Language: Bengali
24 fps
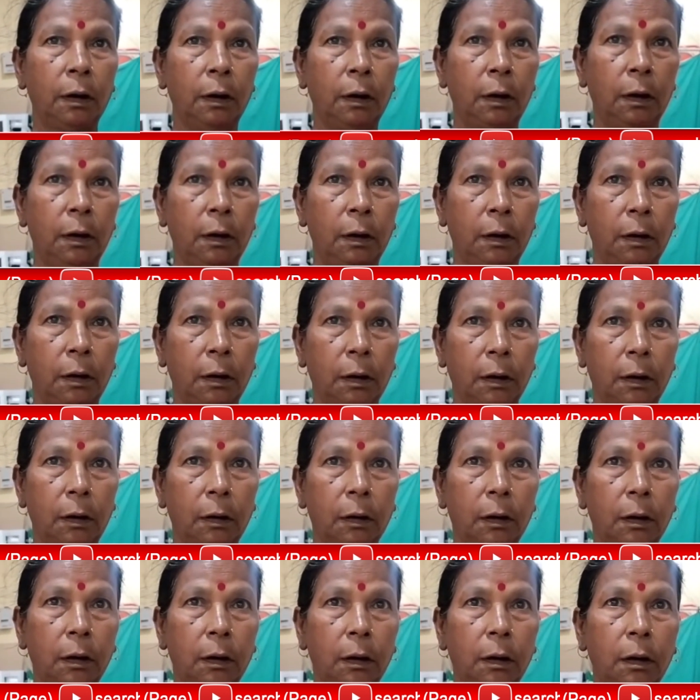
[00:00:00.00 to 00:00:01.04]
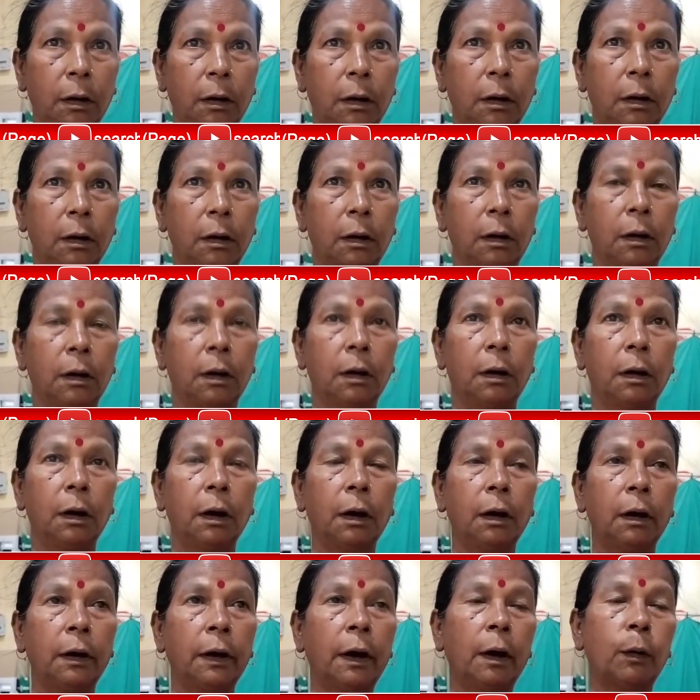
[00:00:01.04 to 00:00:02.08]
কেমনে হইছে শুনতে পাচ্ছেন নি
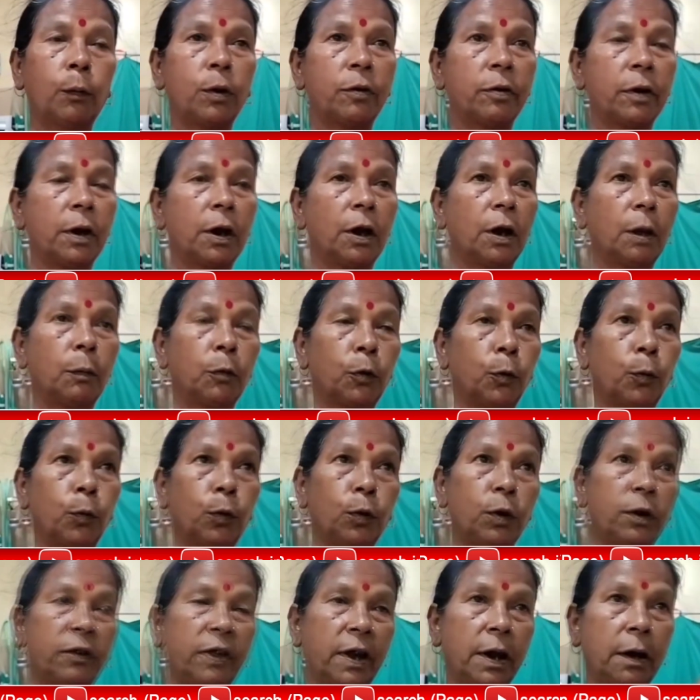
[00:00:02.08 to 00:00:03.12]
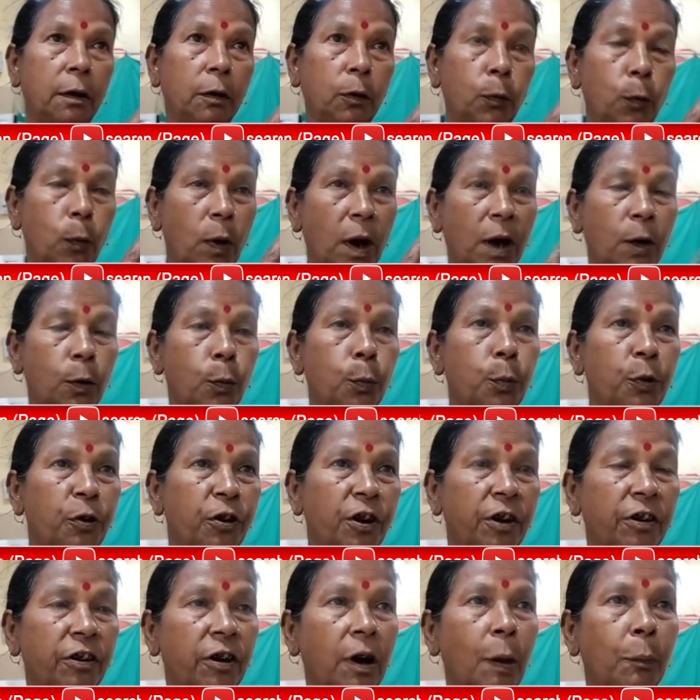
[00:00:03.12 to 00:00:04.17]
এটা হচ্ছে ওয়াট
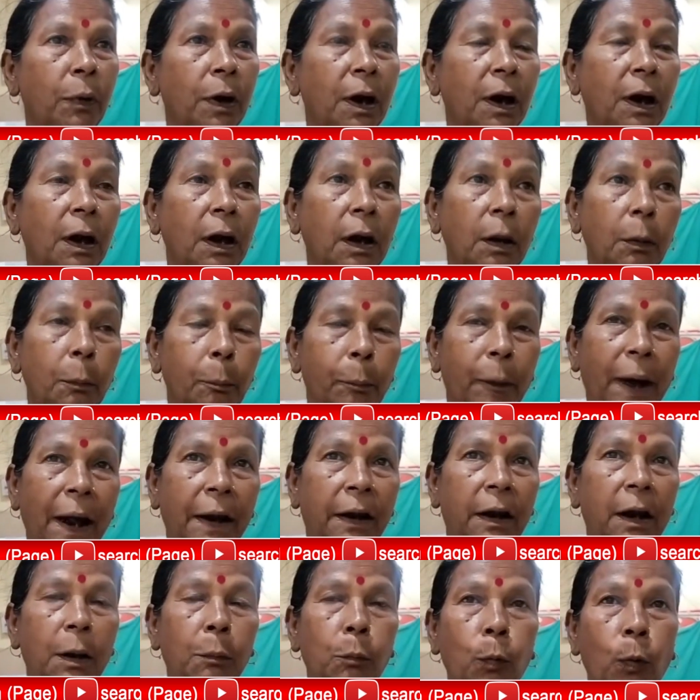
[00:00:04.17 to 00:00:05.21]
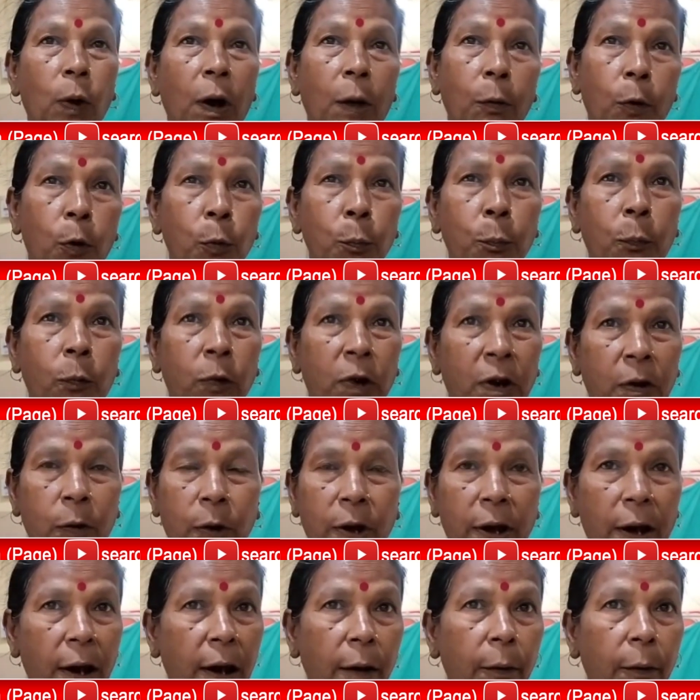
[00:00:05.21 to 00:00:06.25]
অফিসের সামনে বাইকে মোকাও করে ঢুকে গিয়া